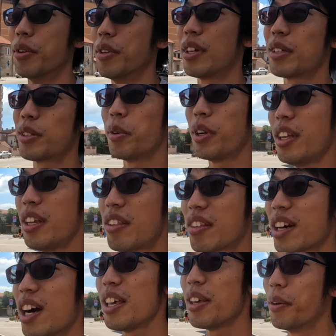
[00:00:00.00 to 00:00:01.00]
なんかそれに
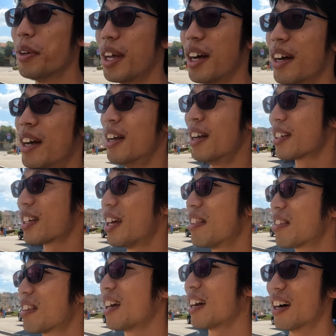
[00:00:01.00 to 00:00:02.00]
近いような景
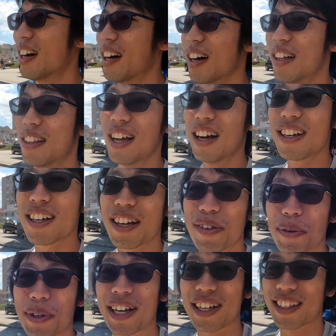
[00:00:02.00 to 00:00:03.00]
色が何箇
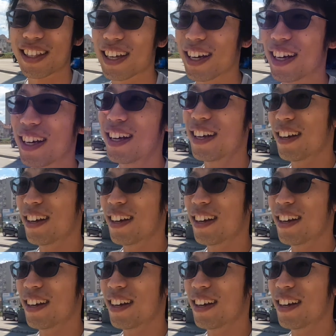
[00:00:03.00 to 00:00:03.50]
所かあって、